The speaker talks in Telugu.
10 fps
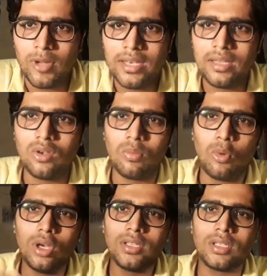మళ్ళీ ఒక
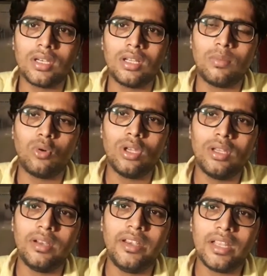పోలీస్కి పోలీ
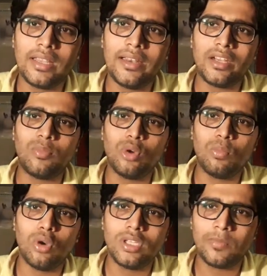ఇంటికి వెళ్ళేటప్పుడు
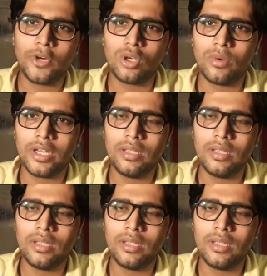పోలీస్ పట్టుబడి